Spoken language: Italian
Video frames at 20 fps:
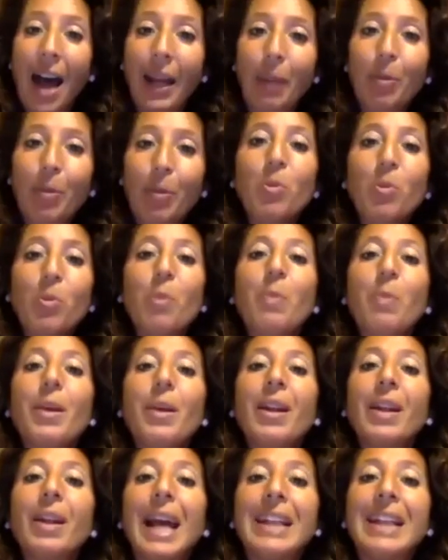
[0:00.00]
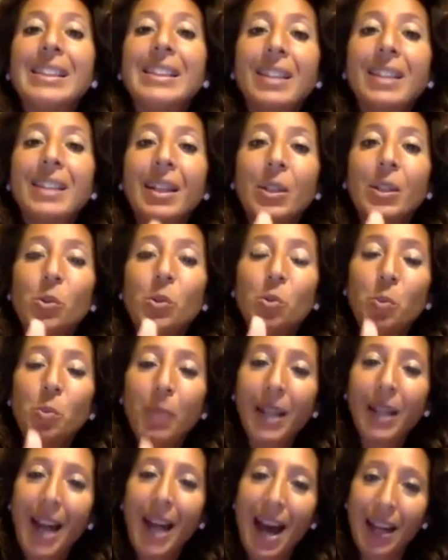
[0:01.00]
proprio per essere
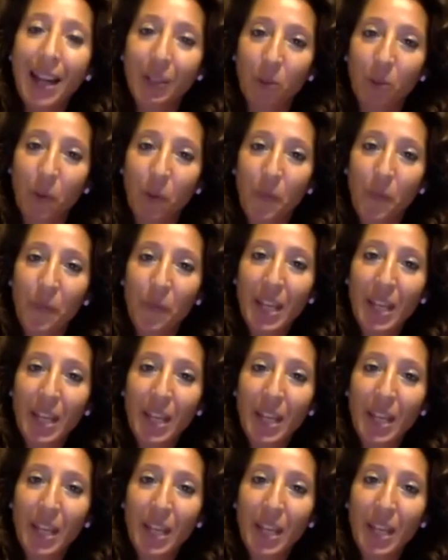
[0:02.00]
superato.